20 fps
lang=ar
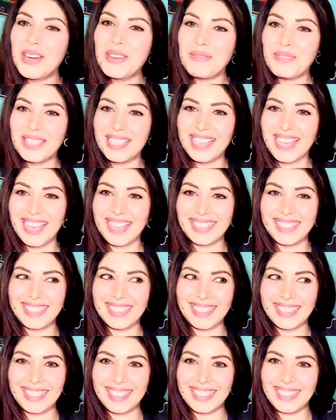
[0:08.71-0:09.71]

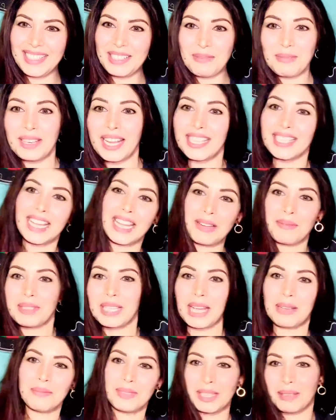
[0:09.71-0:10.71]
ومزيانين البنات انا
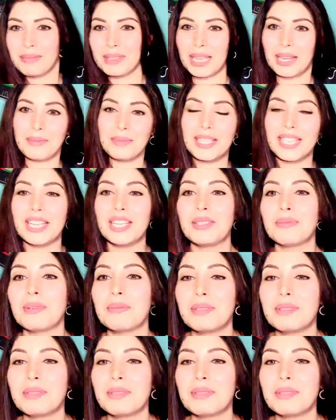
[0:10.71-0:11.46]
متحمسه متحمسه اليوم